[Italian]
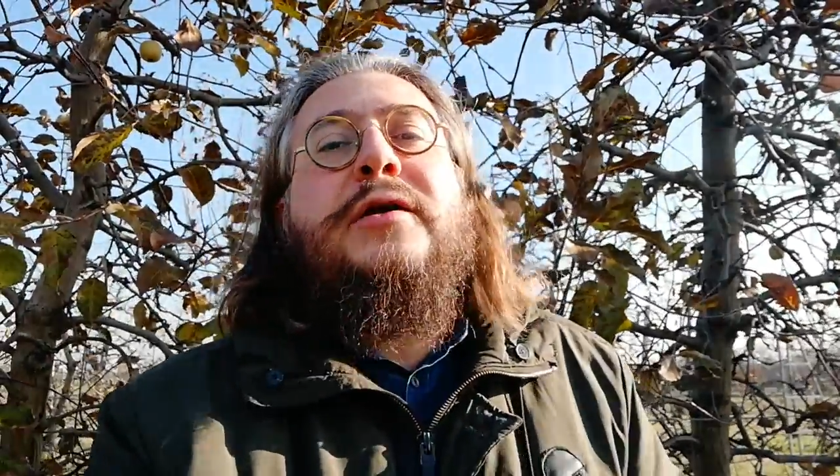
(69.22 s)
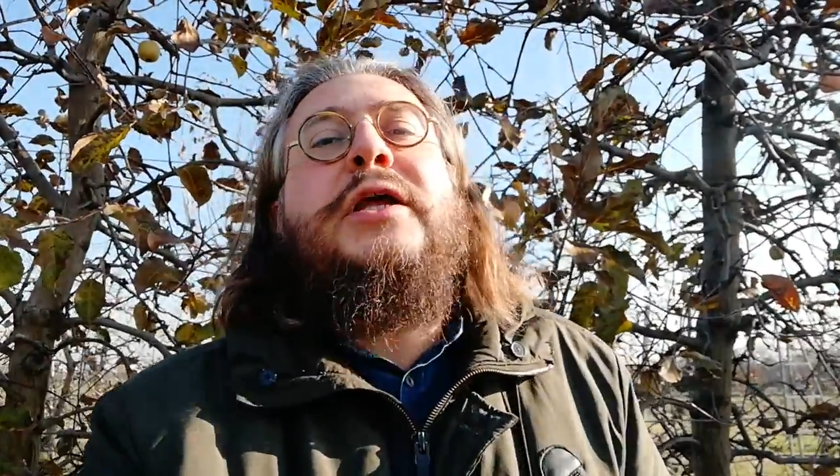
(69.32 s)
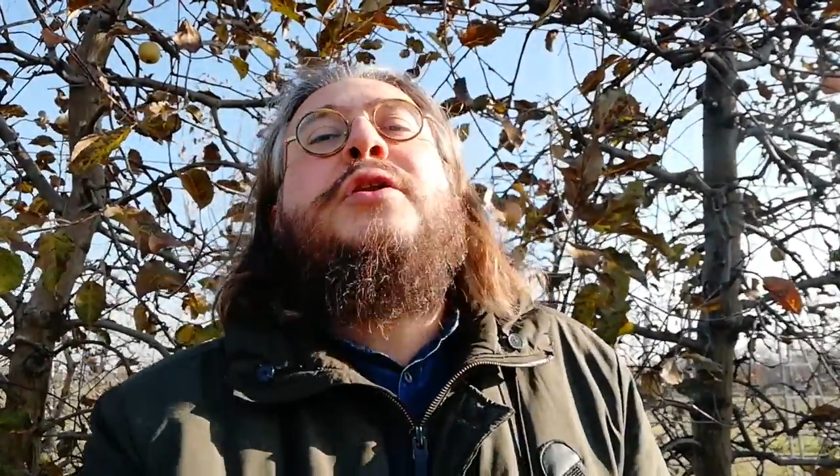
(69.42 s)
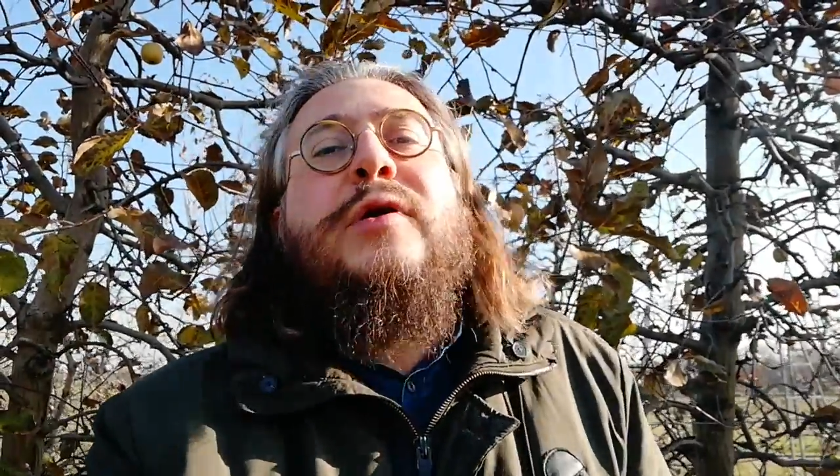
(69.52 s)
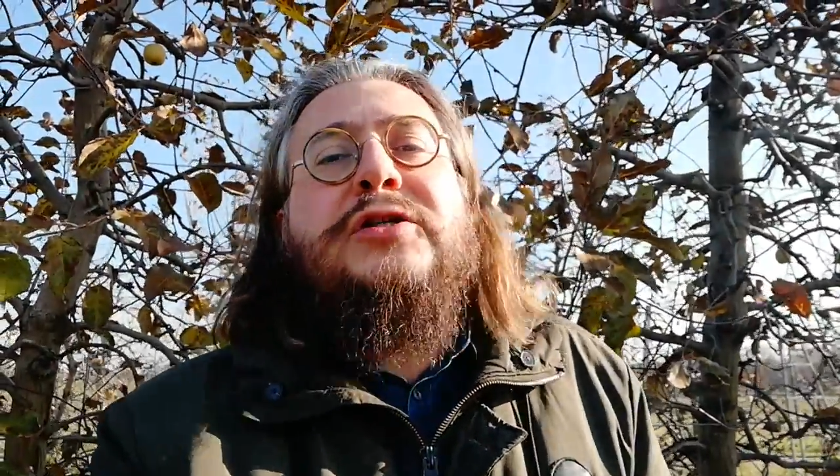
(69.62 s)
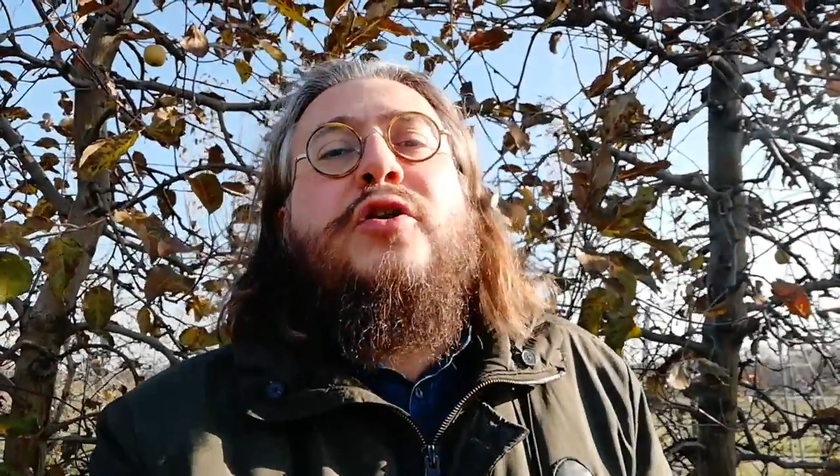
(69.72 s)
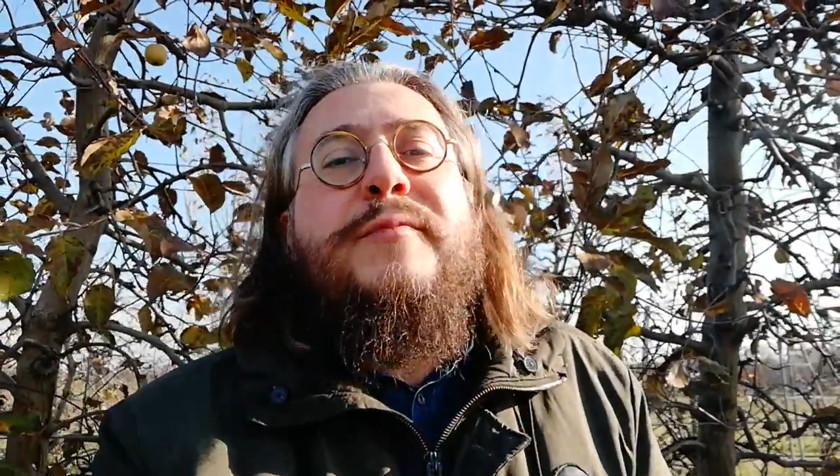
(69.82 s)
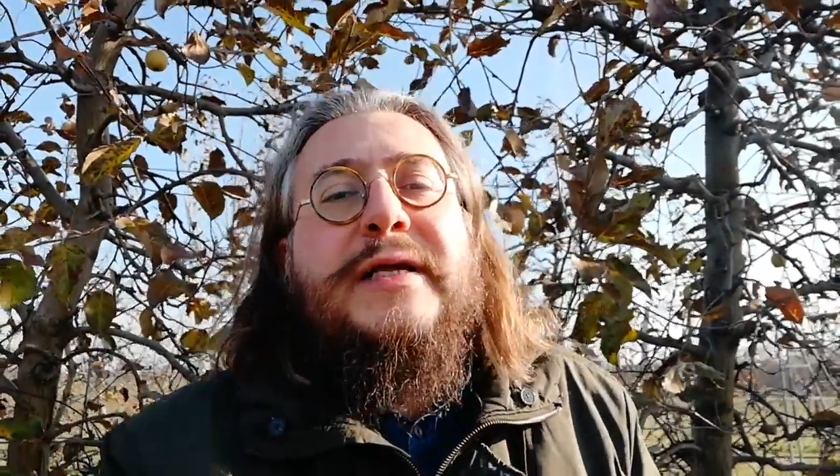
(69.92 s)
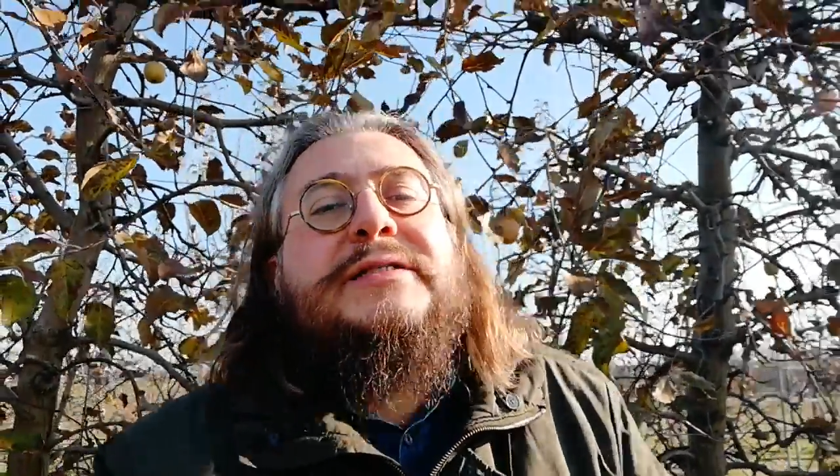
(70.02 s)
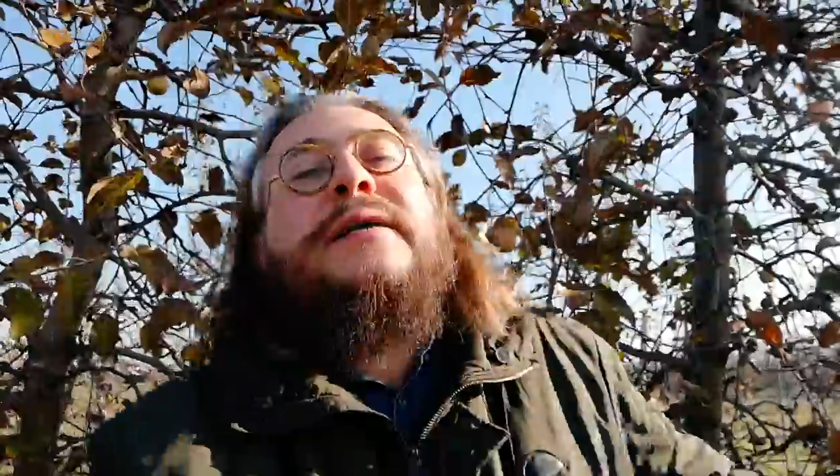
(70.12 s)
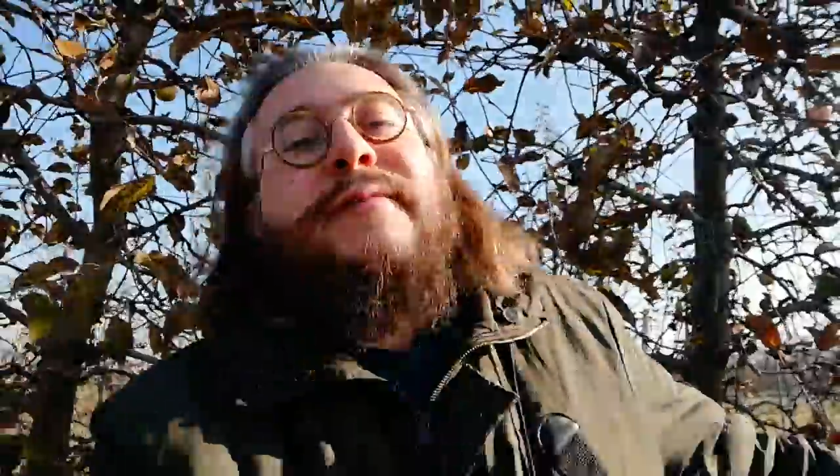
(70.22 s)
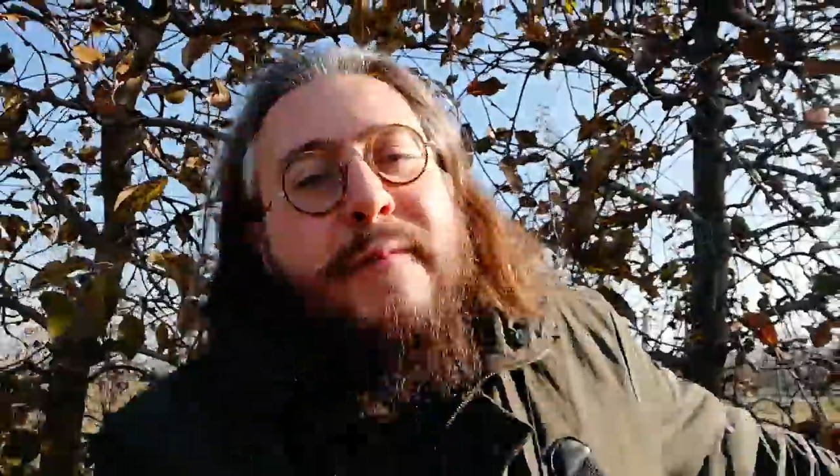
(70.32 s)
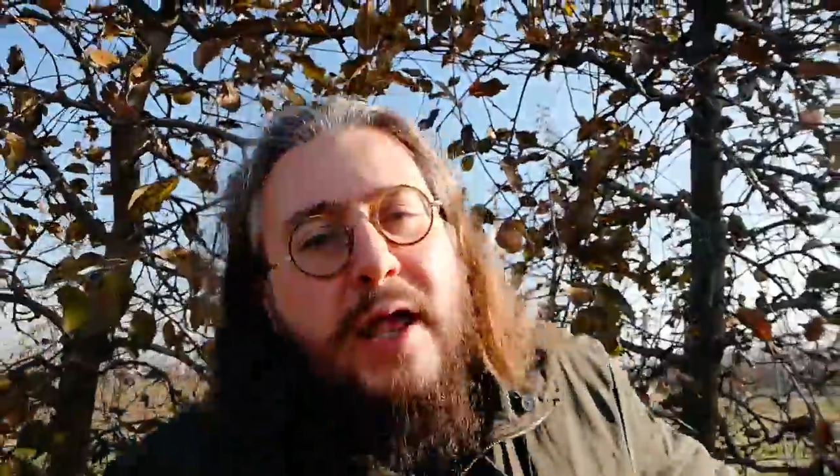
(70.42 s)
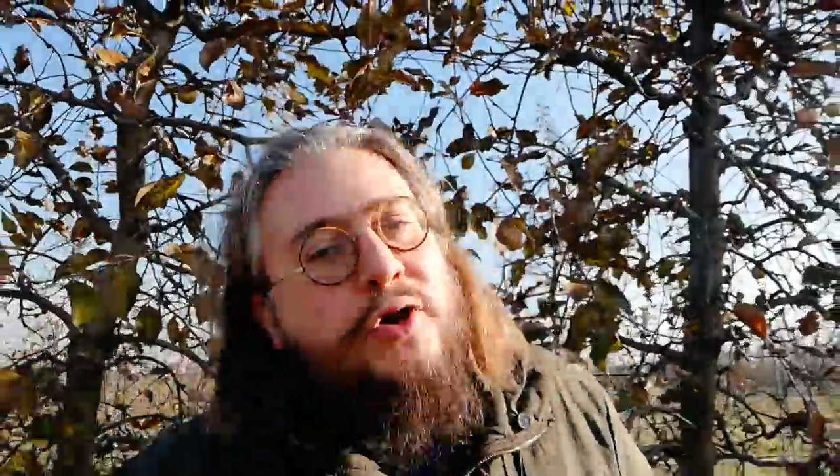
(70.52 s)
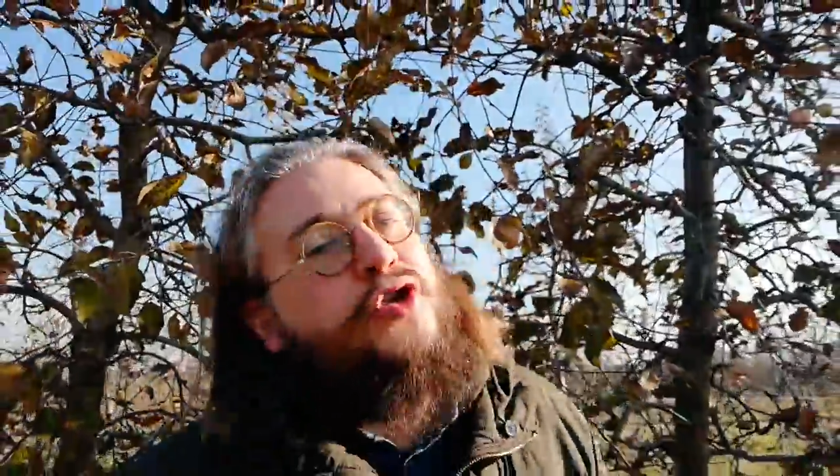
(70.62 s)
in una scommessa.
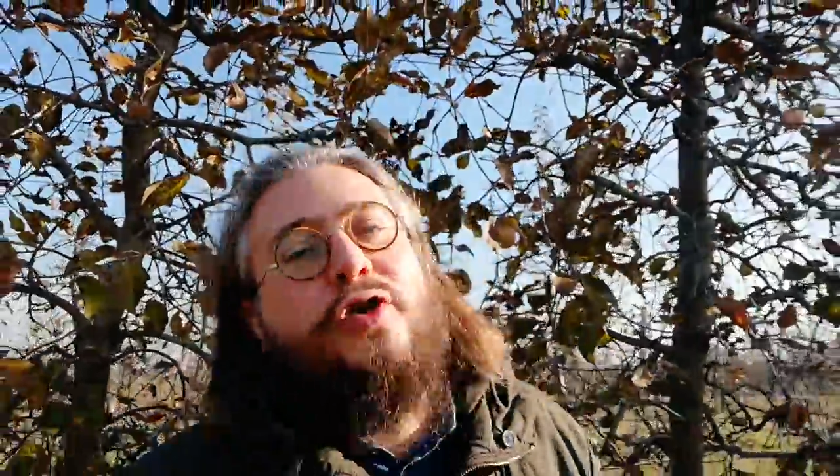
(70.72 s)
Lo so,